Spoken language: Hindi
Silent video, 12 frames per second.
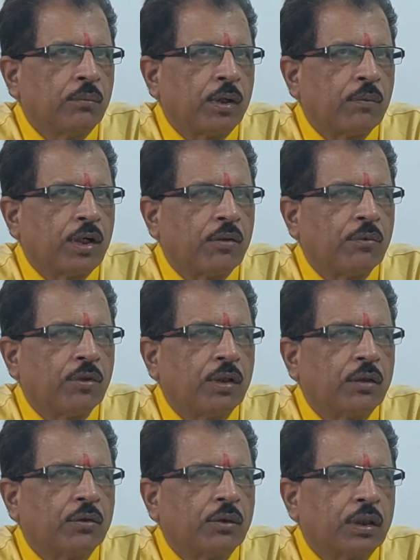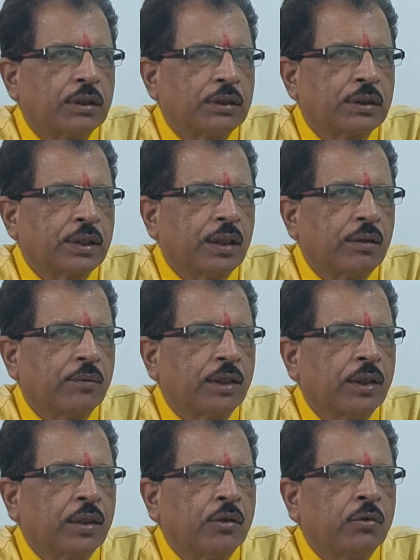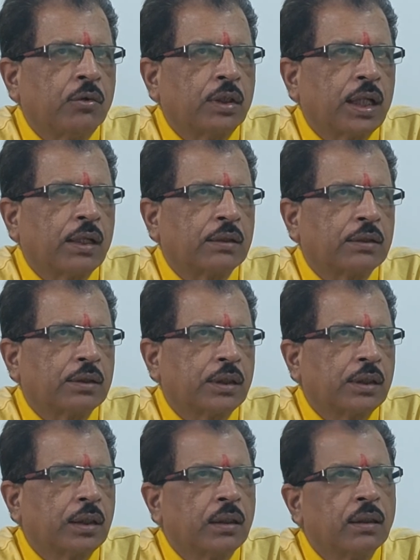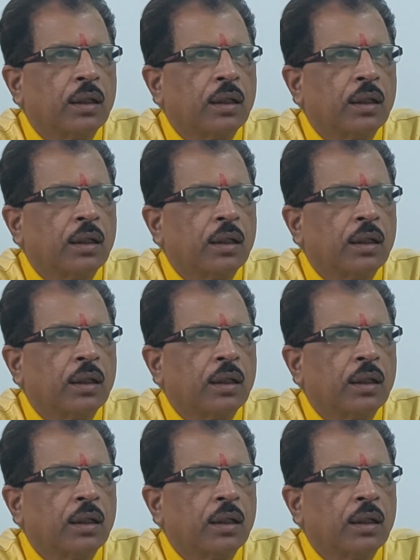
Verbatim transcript: प्रभाव में होगा तो कष्ट देगा हमें तो क्या कष्ट देगा